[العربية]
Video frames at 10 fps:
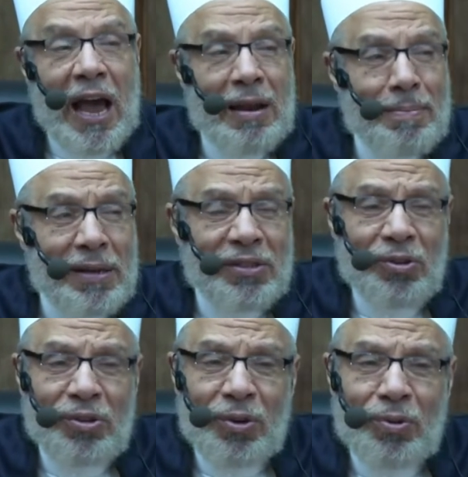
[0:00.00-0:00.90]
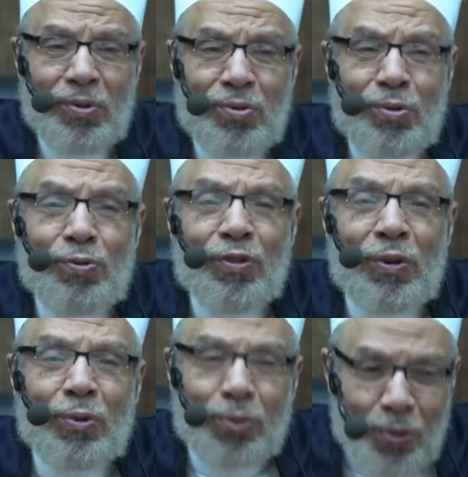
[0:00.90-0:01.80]
المسح يكون في
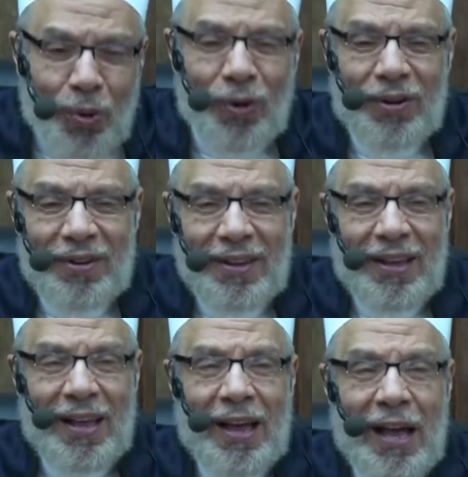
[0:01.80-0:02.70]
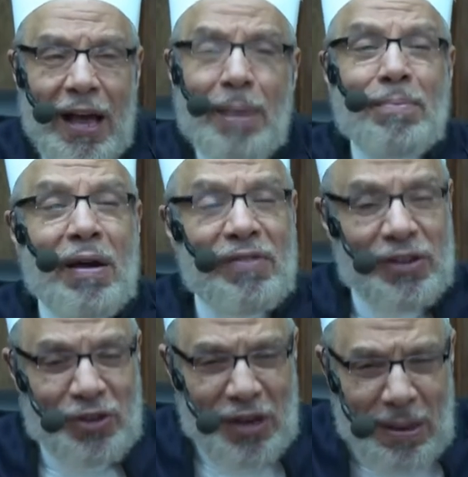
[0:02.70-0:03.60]
الوضوء أما في
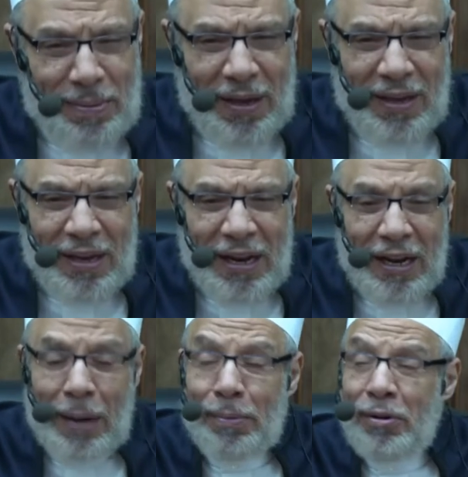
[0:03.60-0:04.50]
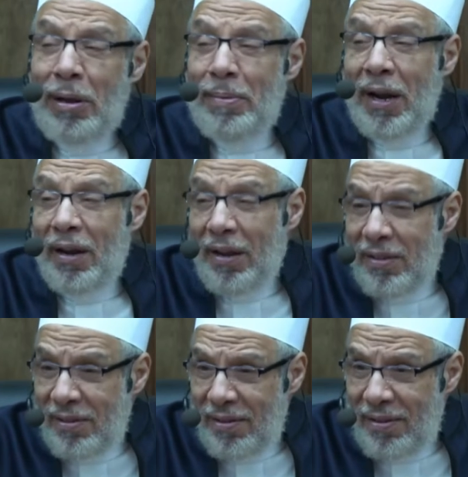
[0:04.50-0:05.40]
الجنابة لابد من
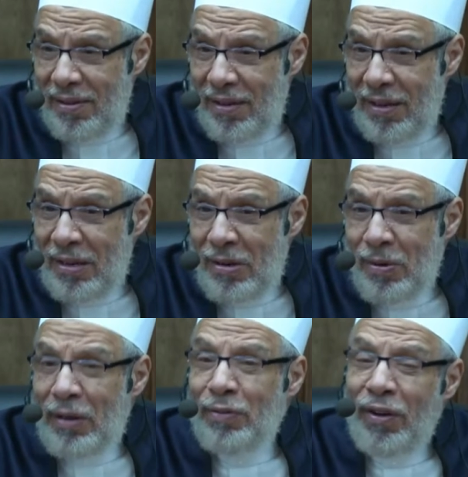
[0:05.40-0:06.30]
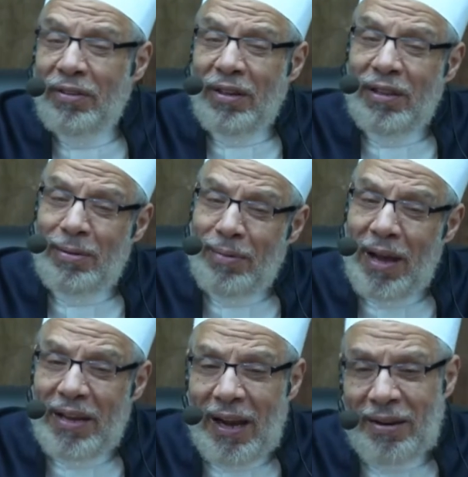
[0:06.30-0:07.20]
الغسل وإفاضة
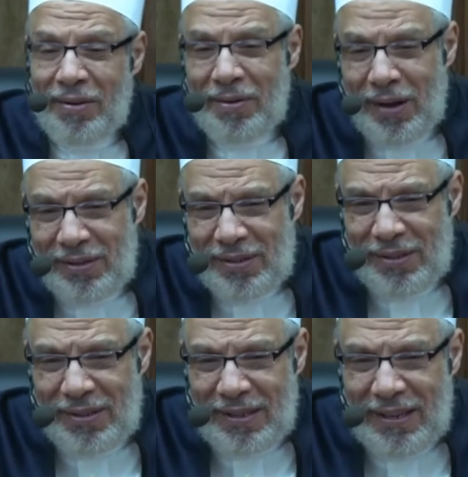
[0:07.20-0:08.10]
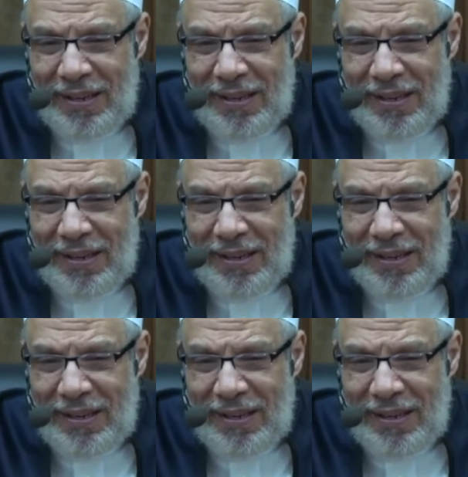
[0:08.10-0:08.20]
الماء على الرأس